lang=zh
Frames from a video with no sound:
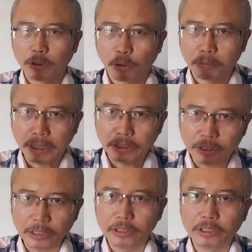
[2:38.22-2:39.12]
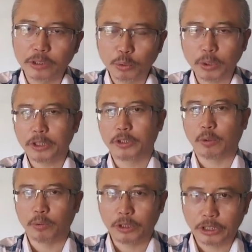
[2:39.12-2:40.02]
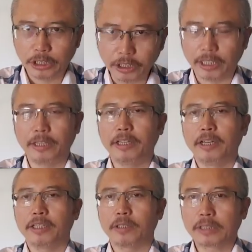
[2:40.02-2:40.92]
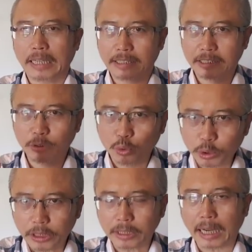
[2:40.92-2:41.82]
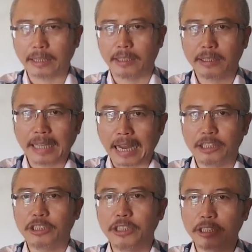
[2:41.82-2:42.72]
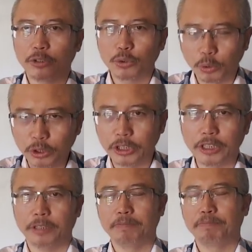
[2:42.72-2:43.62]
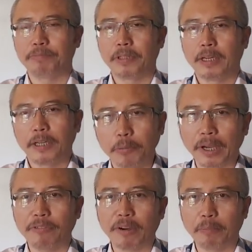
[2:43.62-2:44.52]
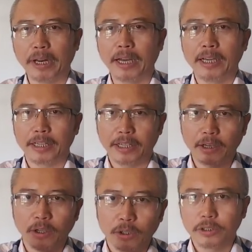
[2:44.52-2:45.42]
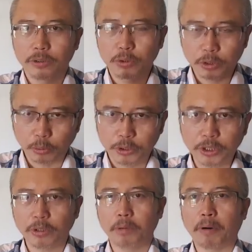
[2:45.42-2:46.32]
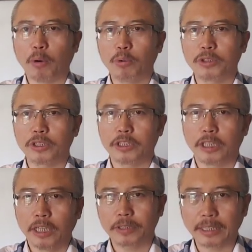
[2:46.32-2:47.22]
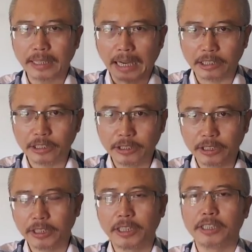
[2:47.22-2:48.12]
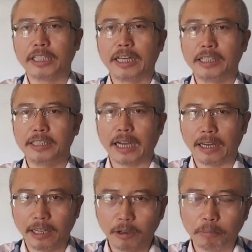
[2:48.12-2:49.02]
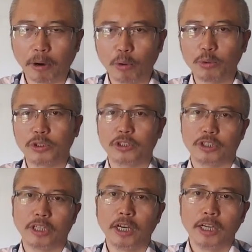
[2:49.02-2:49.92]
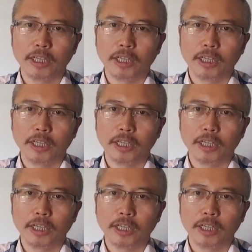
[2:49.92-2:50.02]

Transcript: 我们的政治对手敌人要产生最大的打击力冲击力，另外一方面呢也要。有效的保护自己，在打击敌人的前提下，能够保护自己。